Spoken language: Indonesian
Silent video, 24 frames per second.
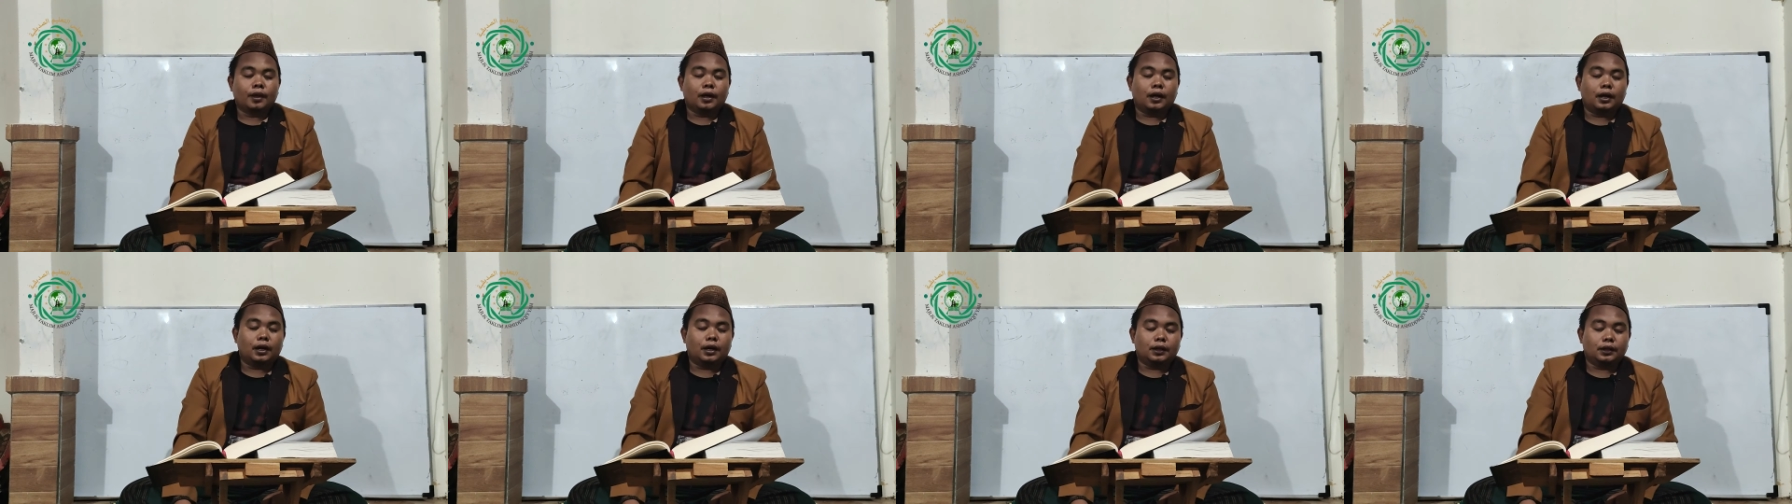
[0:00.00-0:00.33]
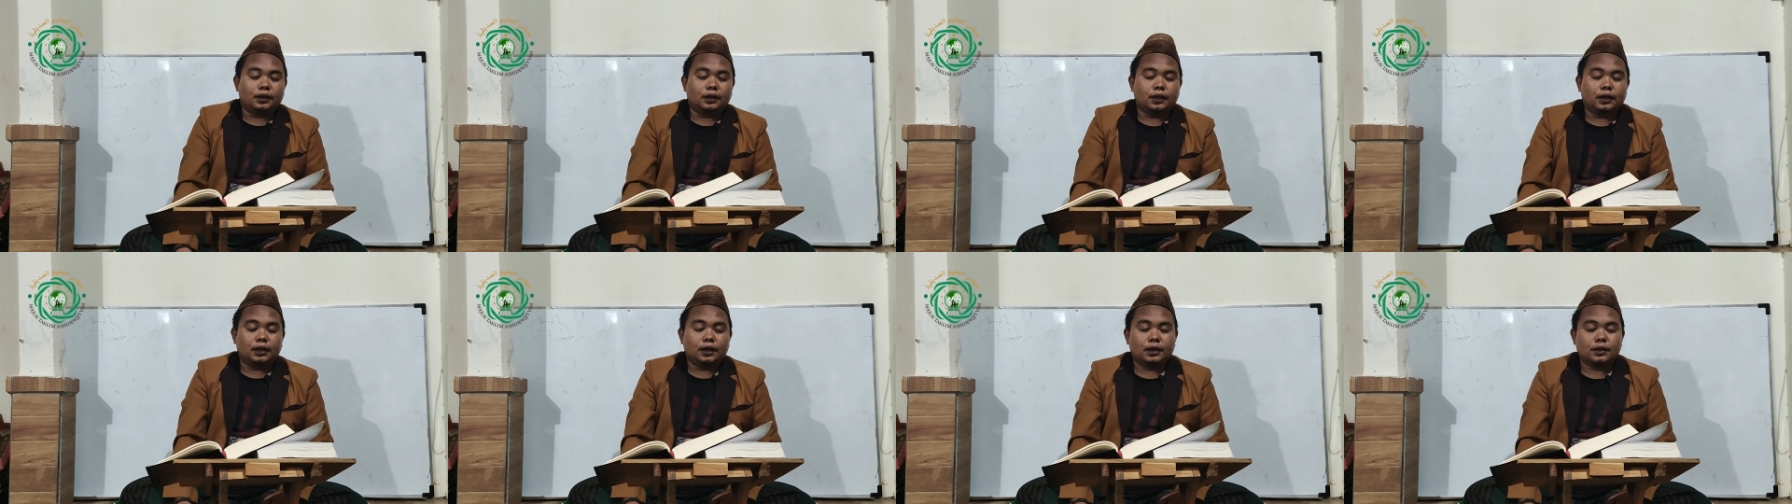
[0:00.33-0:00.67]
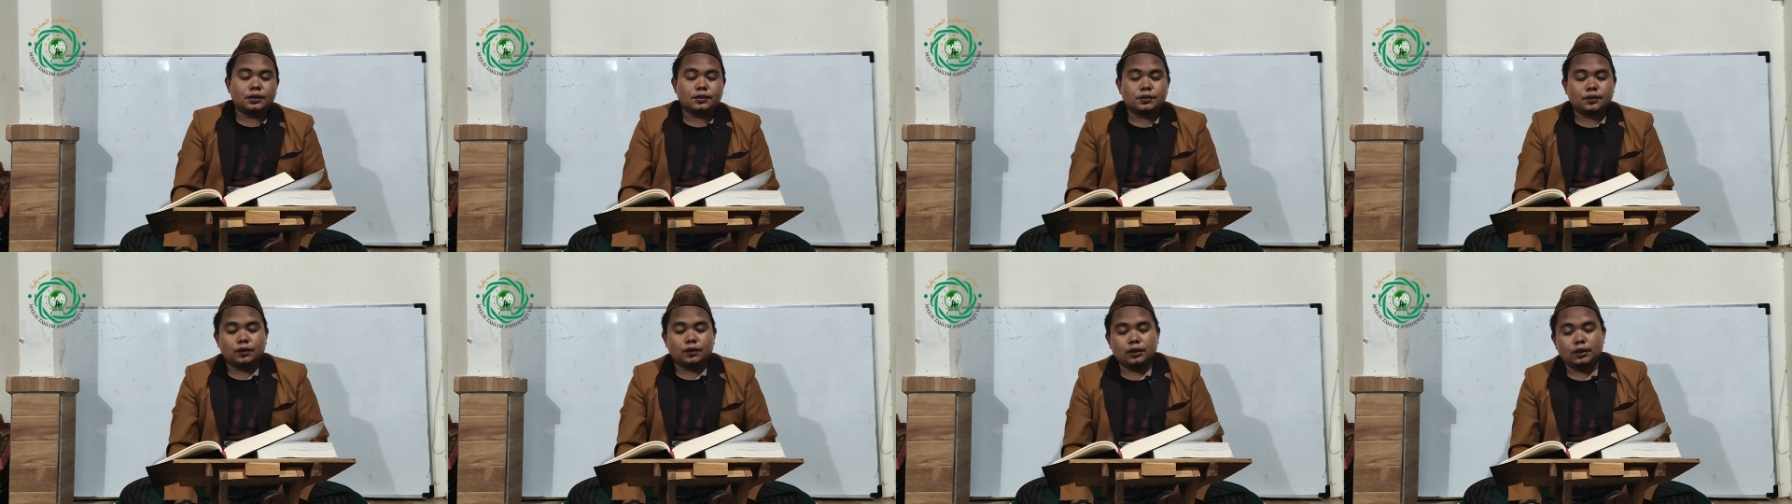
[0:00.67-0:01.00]

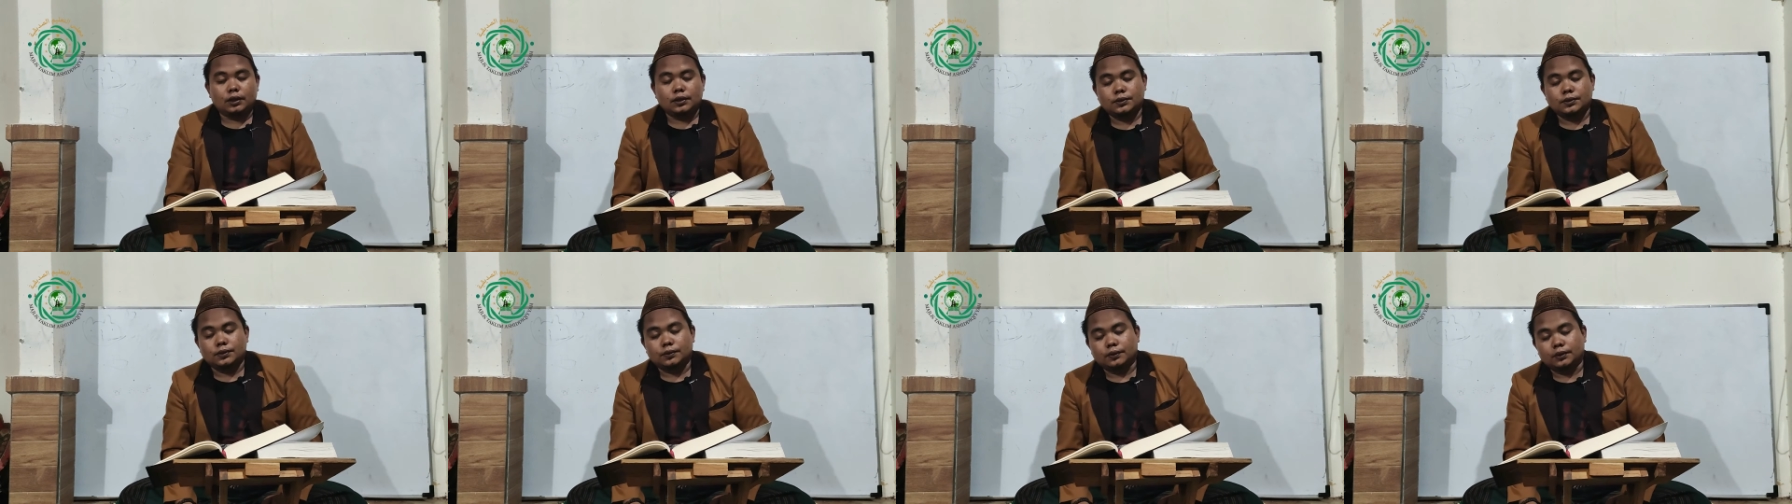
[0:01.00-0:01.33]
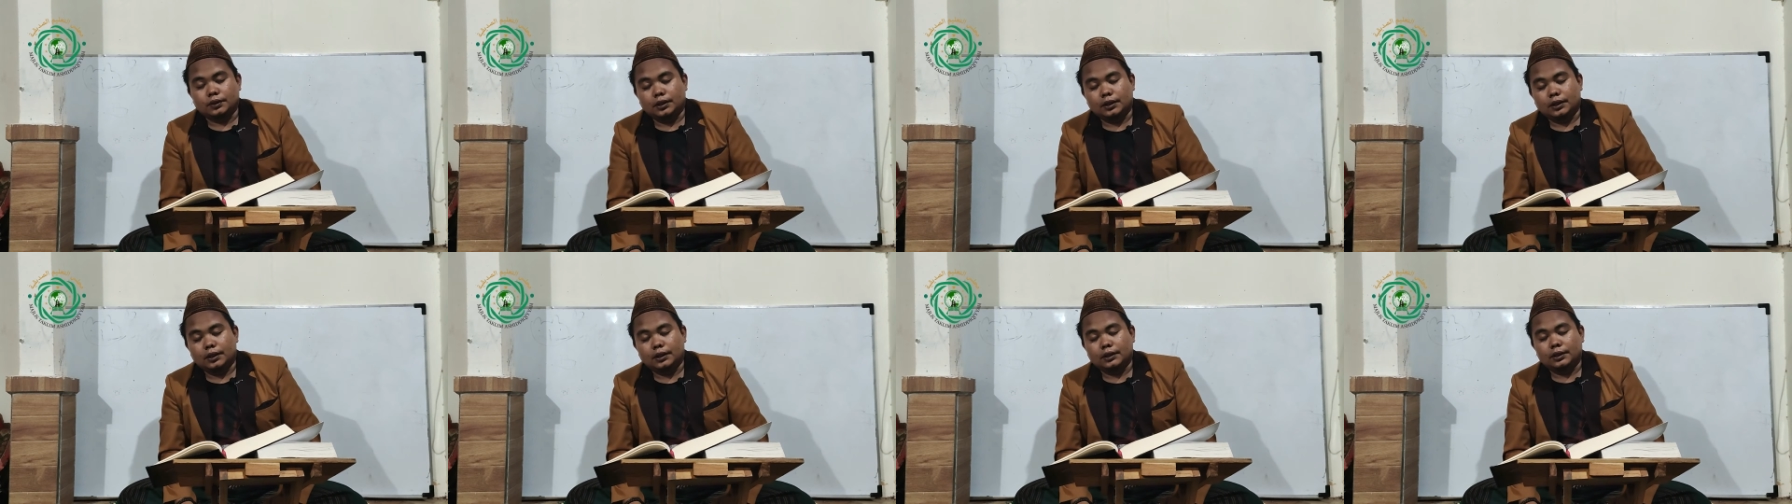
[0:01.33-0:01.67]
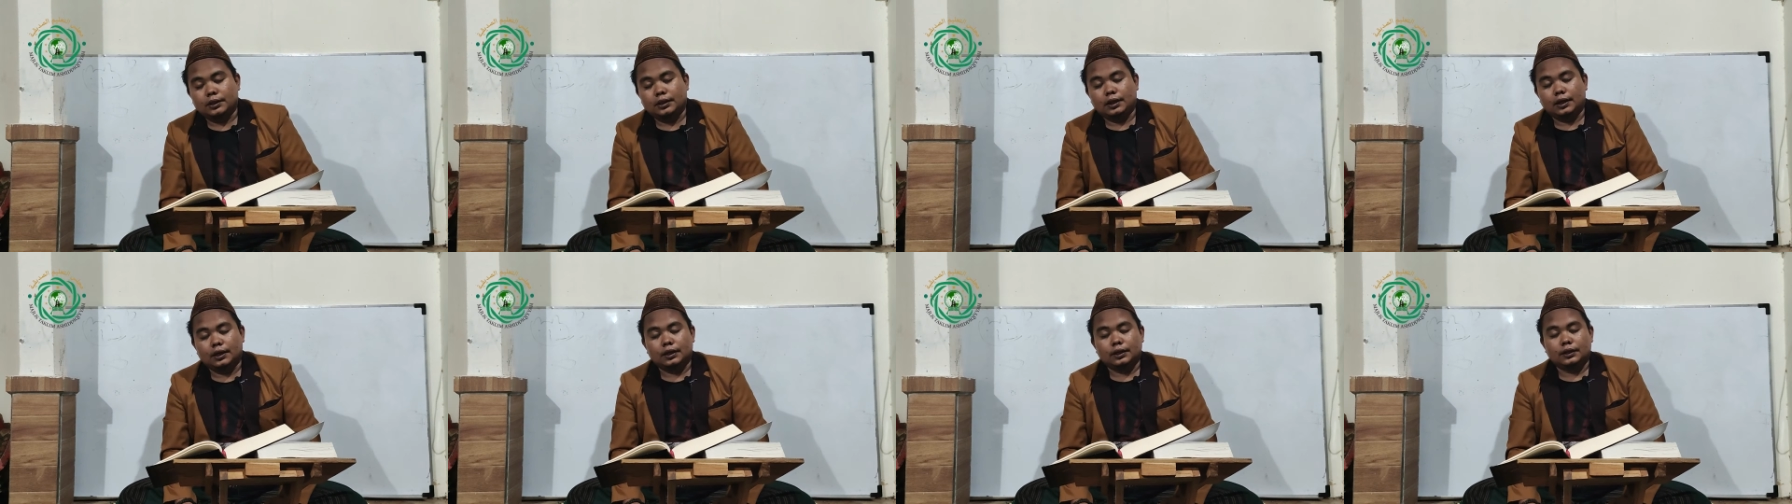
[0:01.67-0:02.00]
ada sholat sunat
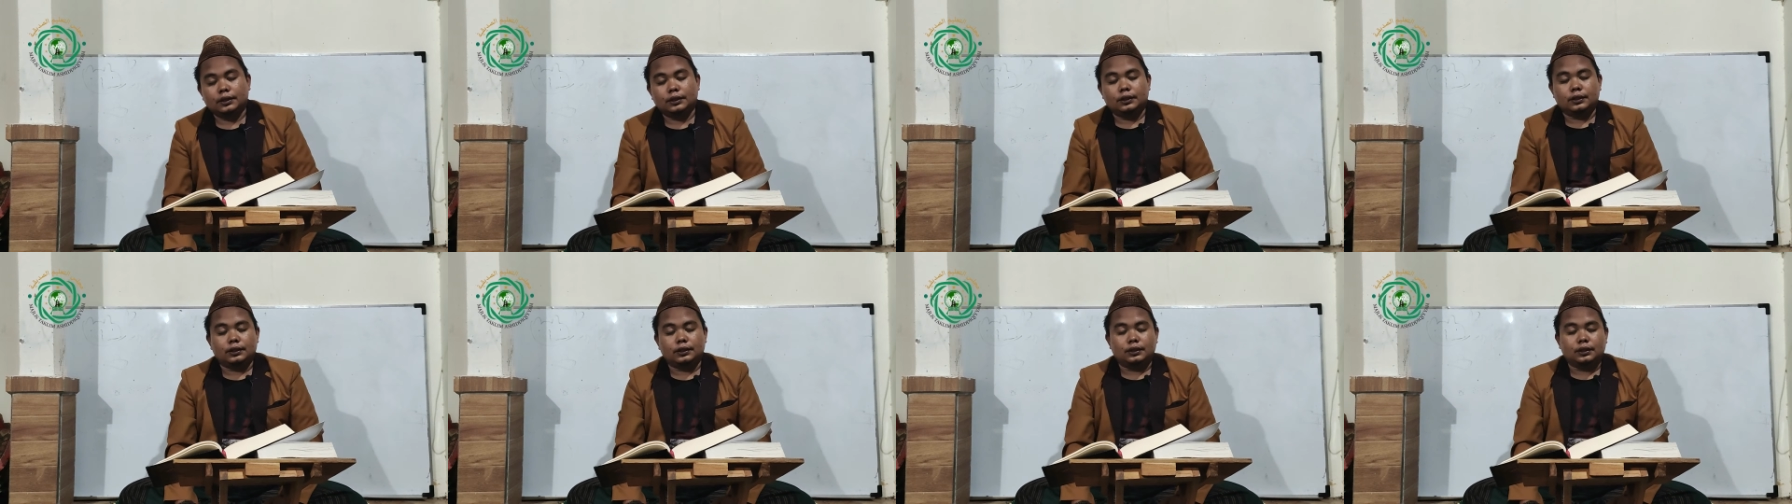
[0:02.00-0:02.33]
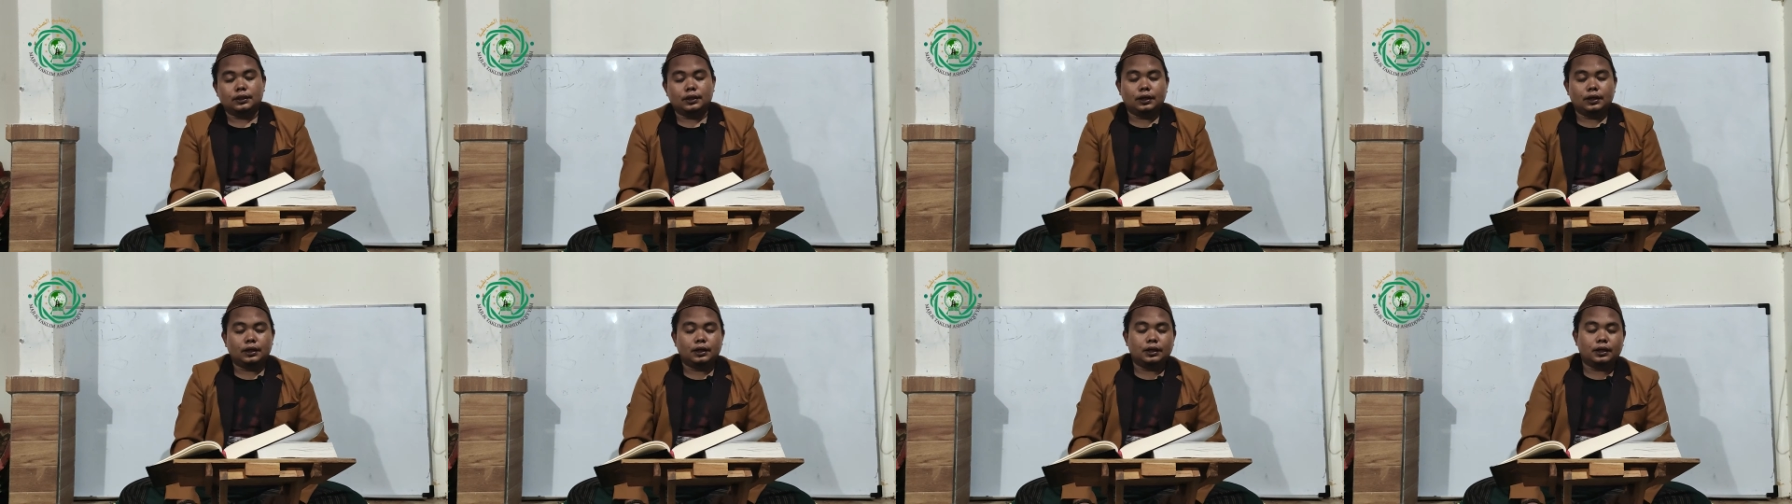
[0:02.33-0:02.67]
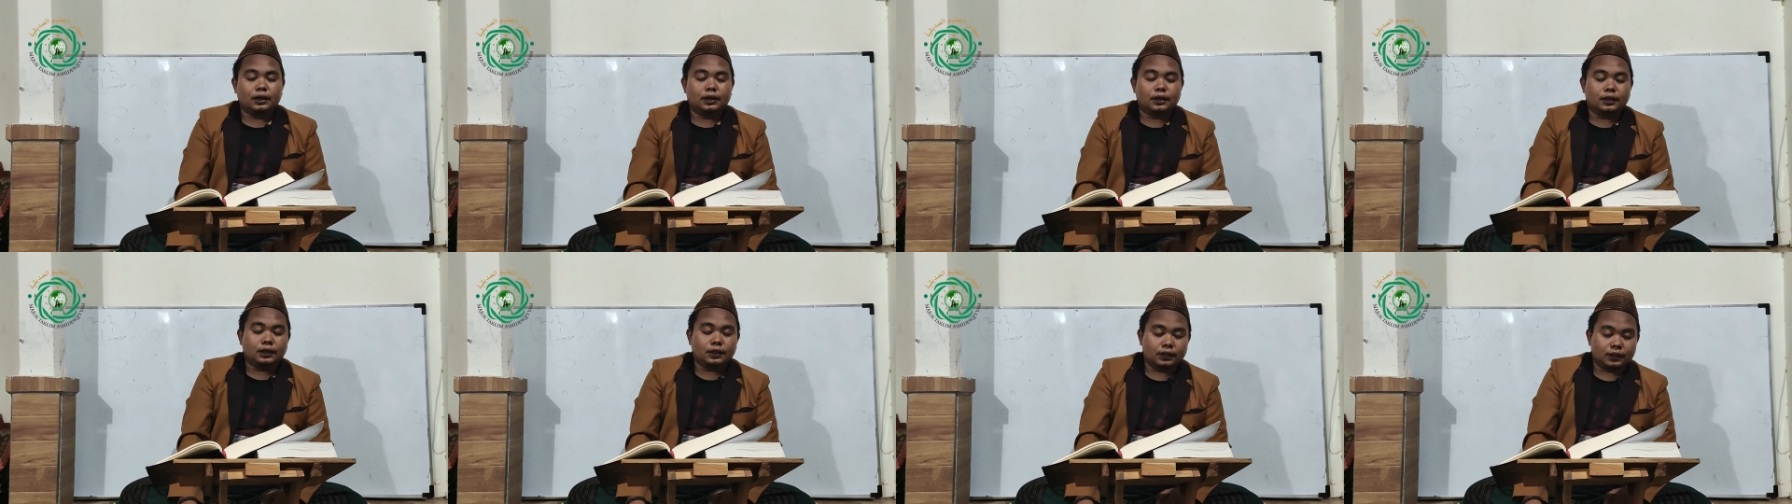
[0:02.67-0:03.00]
yang
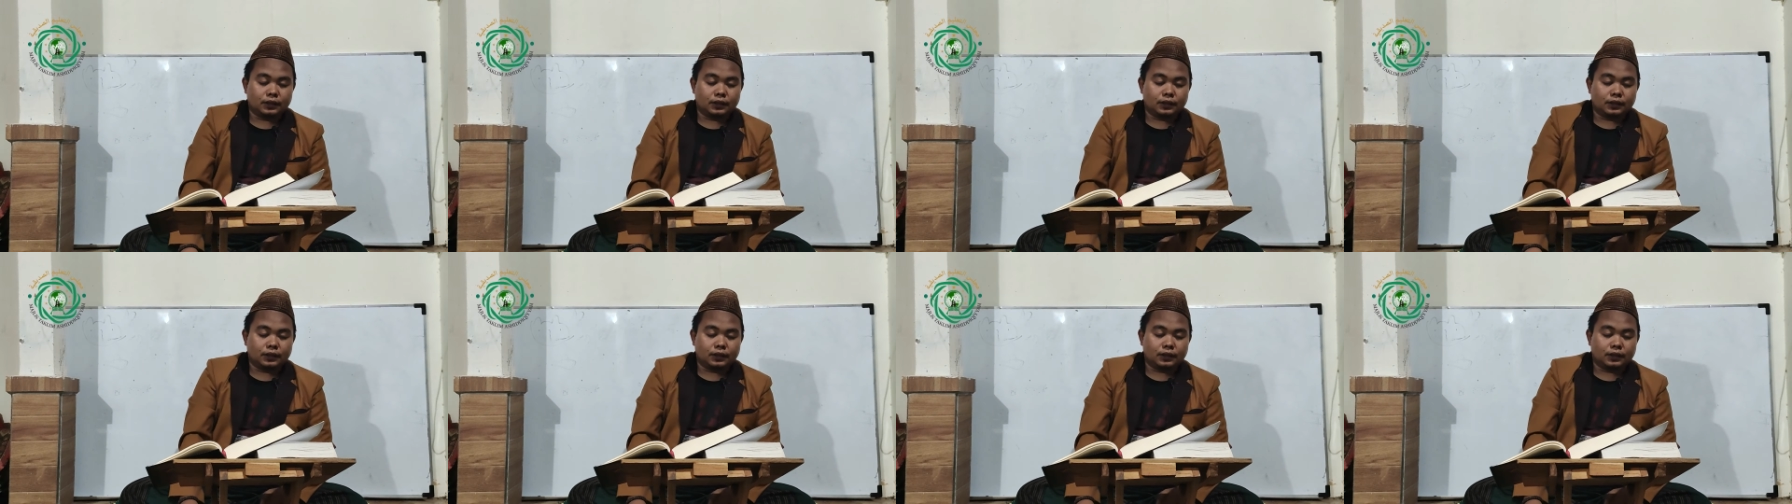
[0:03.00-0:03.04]
tidak